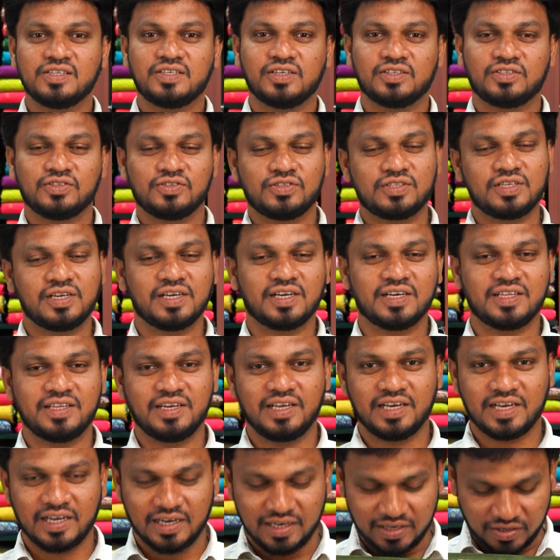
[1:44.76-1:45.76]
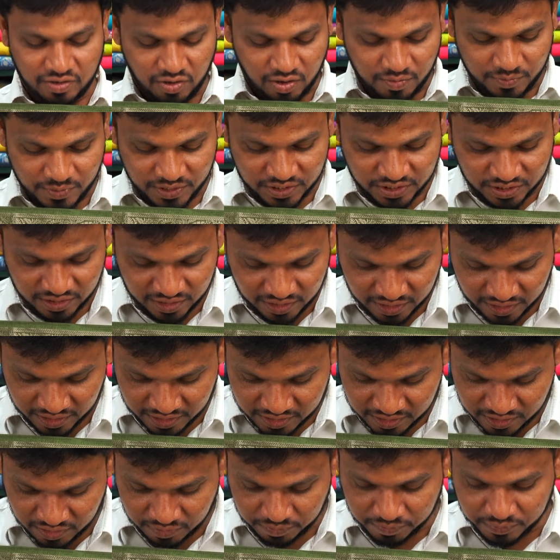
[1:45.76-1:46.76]
సో చూస్తున్నాయి కదండి కలర్ కాంబినేషన్
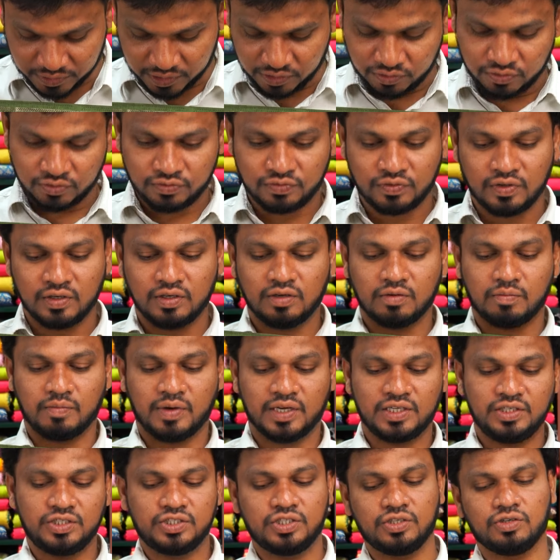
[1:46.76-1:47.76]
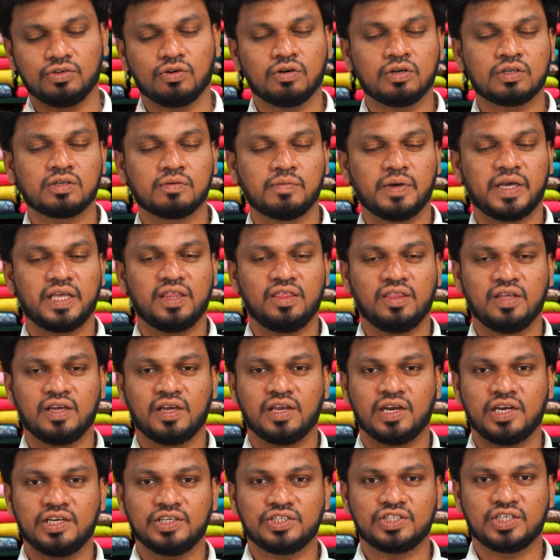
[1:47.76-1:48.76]
అయితే సో బ్యూటిఫుల్ మంచి డార్క్ మెహందీ
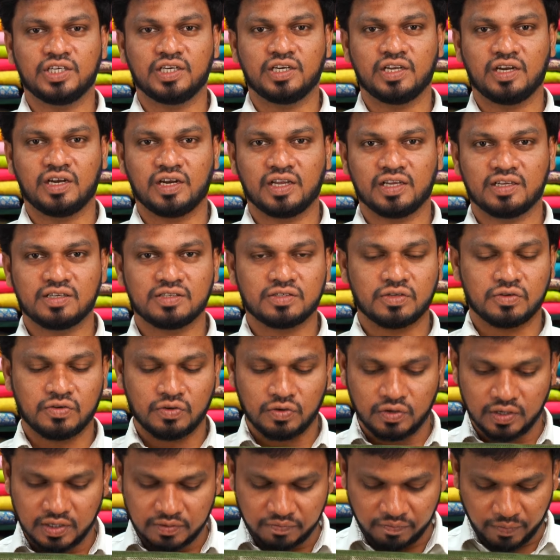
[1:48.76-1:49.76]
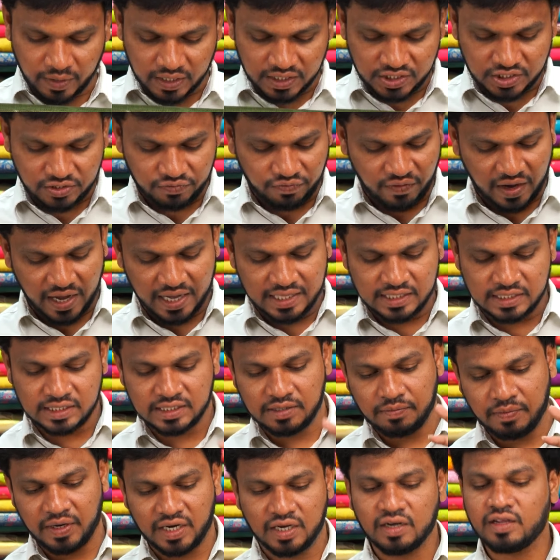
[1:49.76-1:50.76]
గ్రీన్ షేడ్ అండి సో మంచి
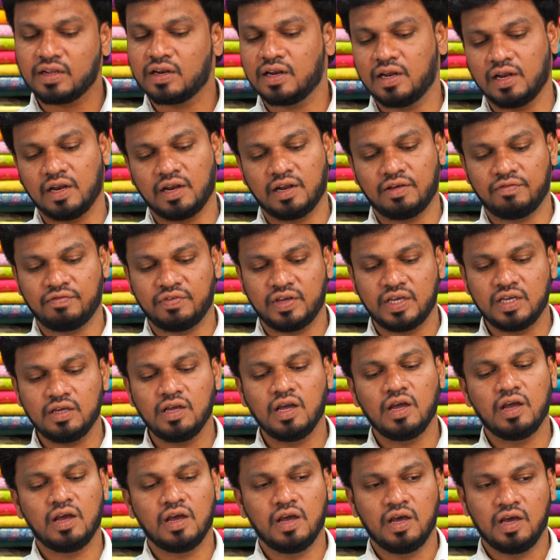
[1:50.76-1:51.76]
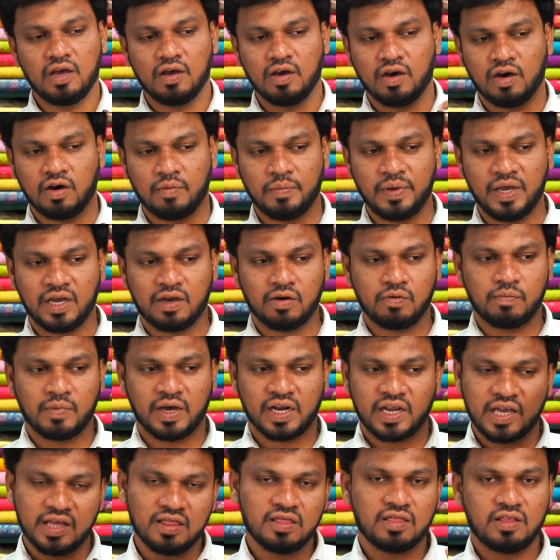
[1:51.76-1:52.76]
ఫ్యాన్సీ మెటీరియల్ అనేవి మీకు
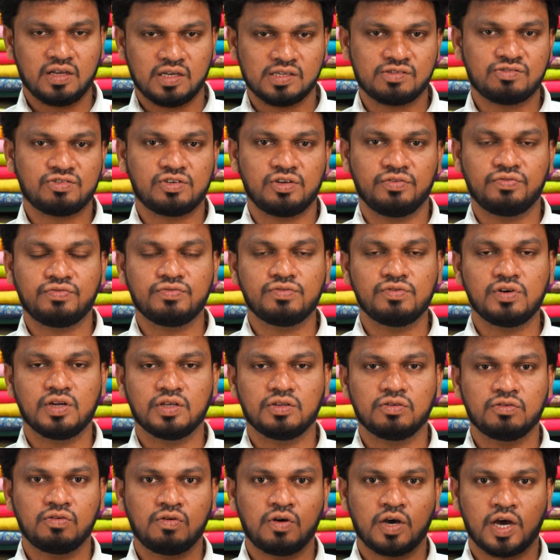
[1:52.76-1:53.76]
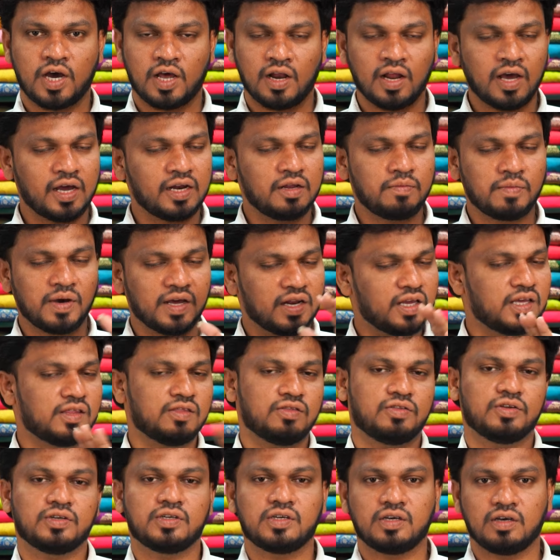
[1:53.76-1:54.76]
మరీ ఎంత స్టిఫ్ ఉండదు అలా అని మరీ
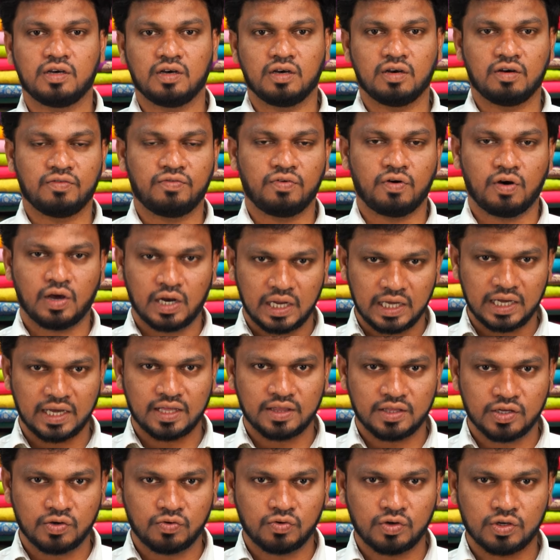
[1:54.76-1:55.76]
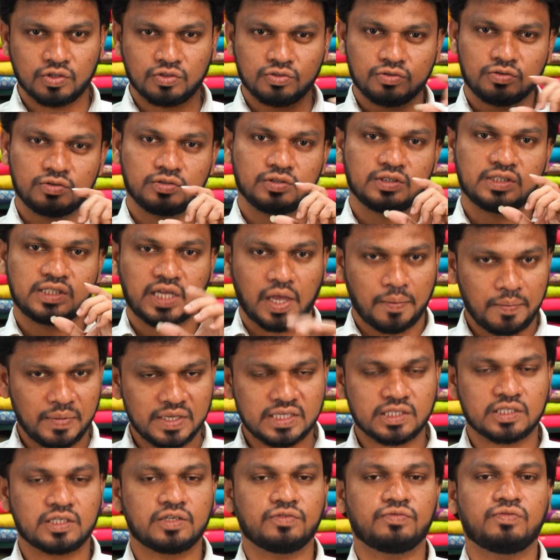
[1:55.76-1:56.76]
ఎంత ఫాలోయింగ్ అయితే ఉండదు
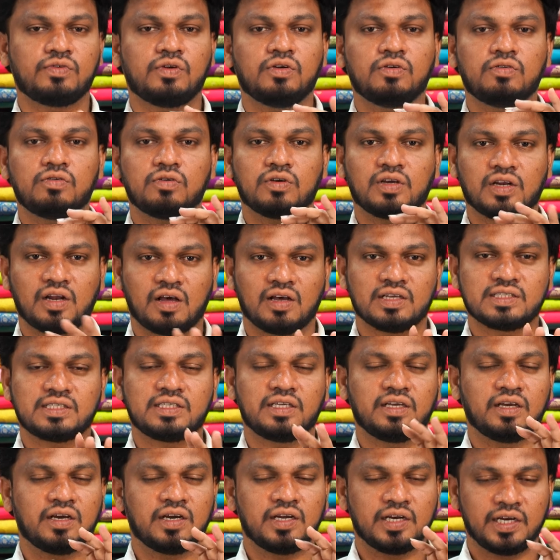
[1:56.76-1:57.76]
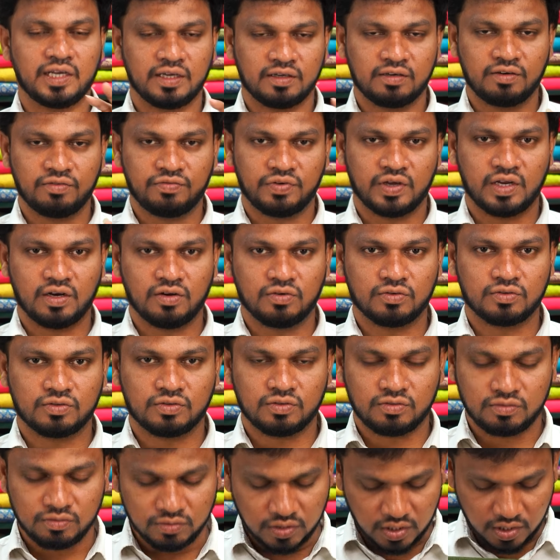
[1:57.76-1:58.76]
సెమీ స్టిఫ్లో క్లాసీగా డిగ్నిఫై
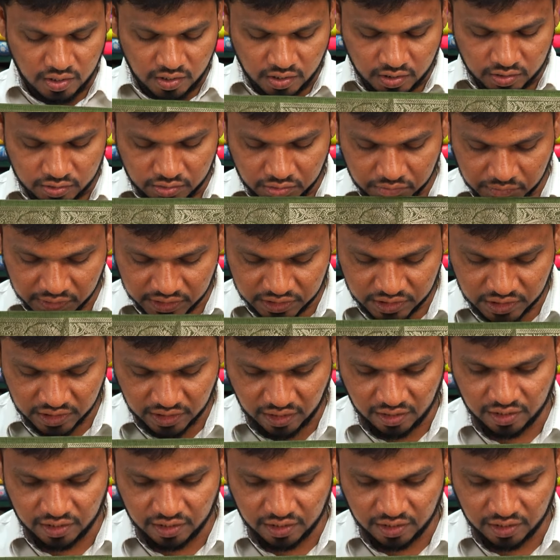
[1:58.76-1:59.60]
లుక్తో సో మంచి